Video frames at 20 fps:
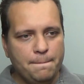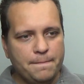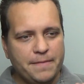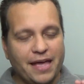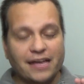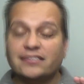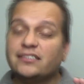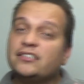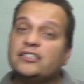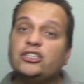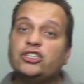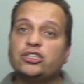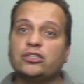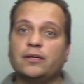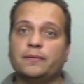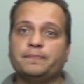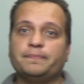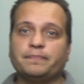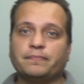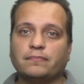E
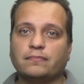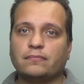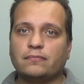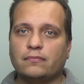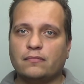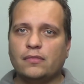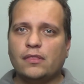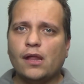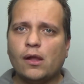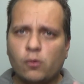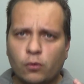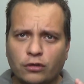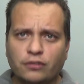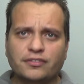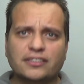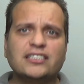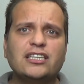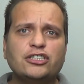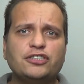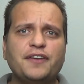assista quando
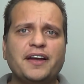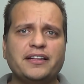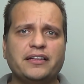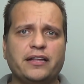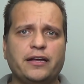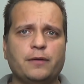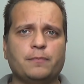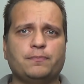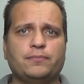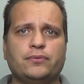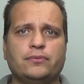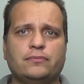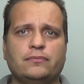você tiver tempo